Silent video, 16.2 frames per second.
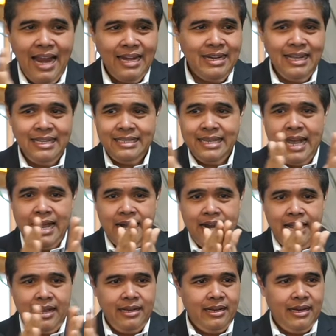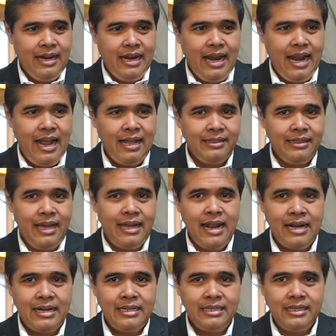Ada jarak
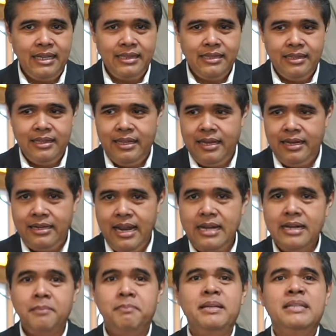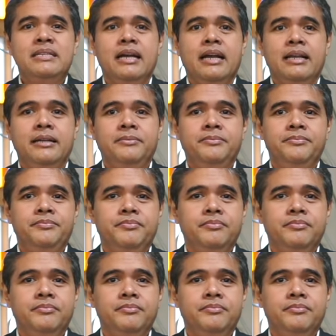antara riset dan kebijakan.